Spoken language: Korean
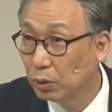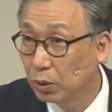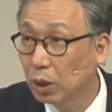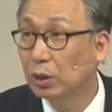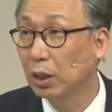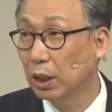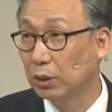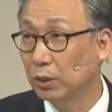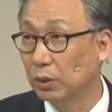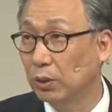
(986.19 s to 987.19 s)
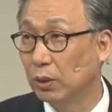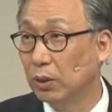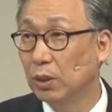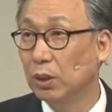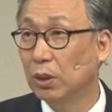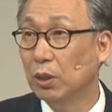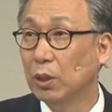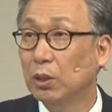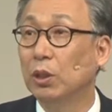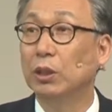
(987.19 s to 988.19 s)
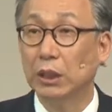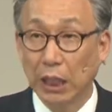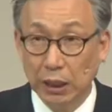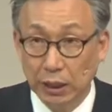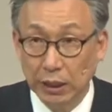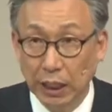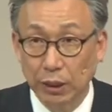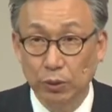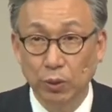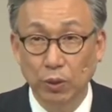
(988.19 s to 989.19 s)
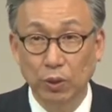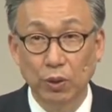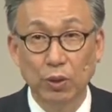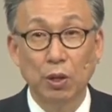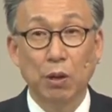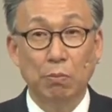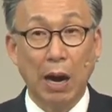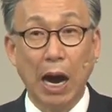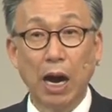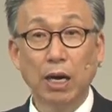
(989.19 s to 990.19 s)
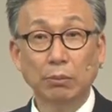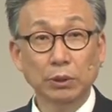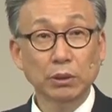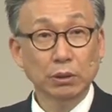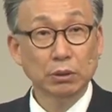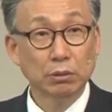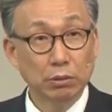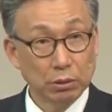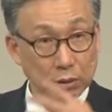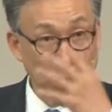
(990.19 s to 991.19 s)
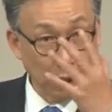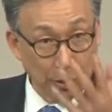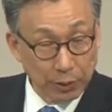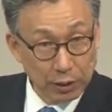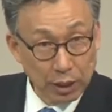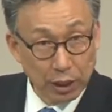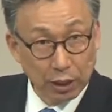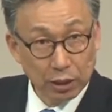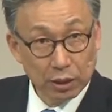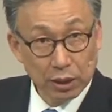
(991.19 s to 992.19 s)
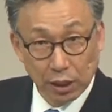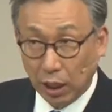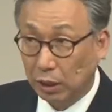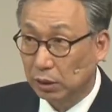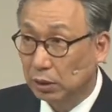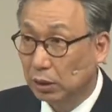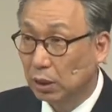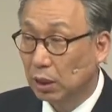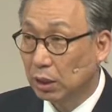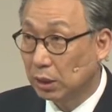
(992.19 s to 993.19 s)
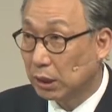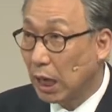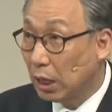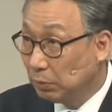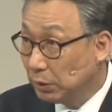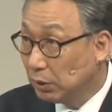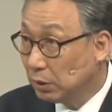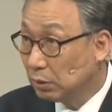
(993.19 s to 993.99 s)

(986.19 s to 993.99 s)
간단하죠. 거짓하려는 게 아니고 마음은 예배를 해. 생각은. 근데 삶은